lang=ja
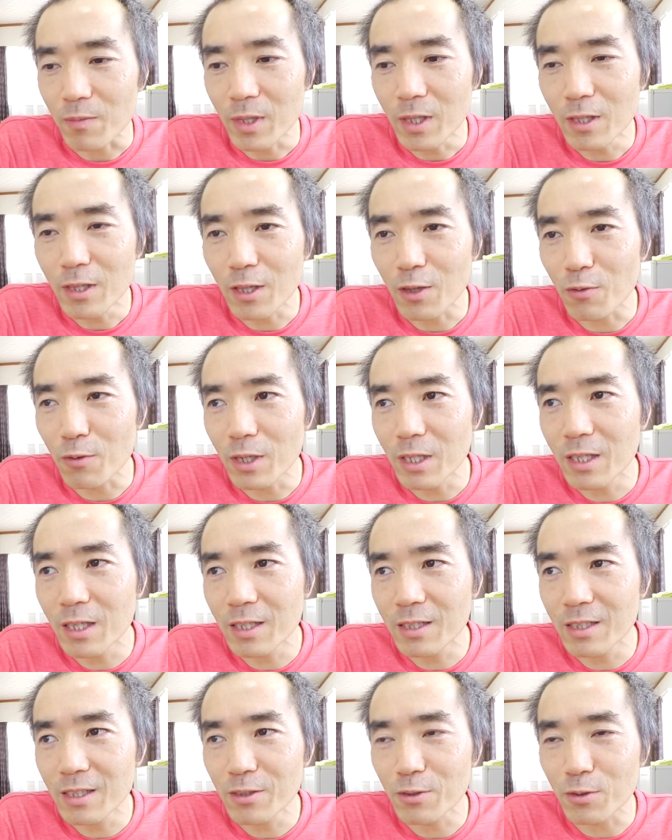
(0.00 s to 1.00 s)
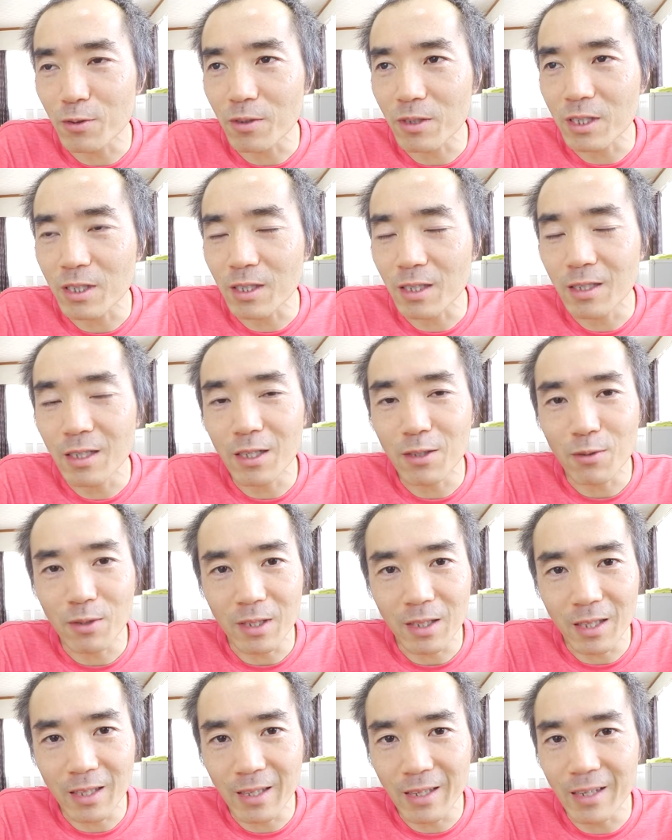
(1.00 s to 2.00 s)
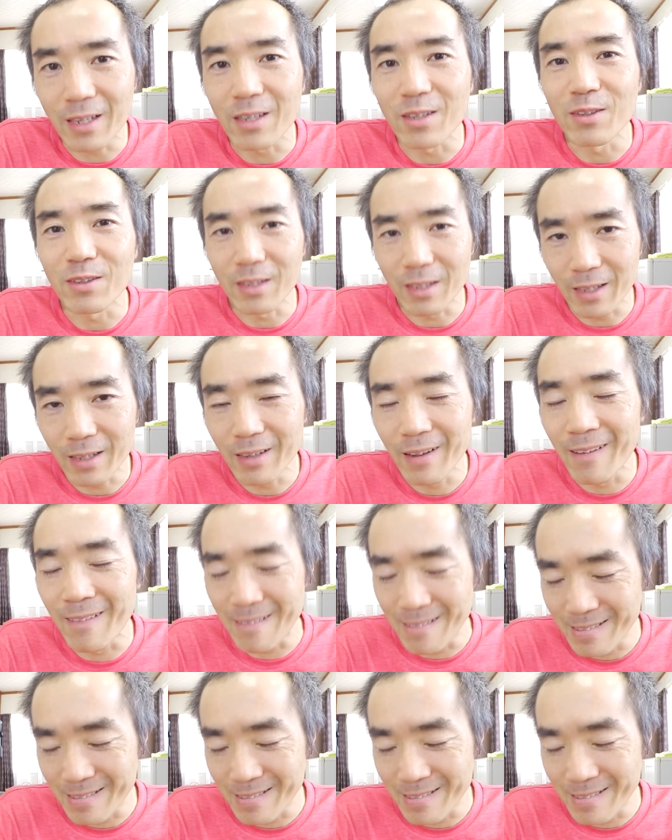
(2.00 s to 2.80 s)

1.5リッター絶食をしなさいとは言ってないけどね。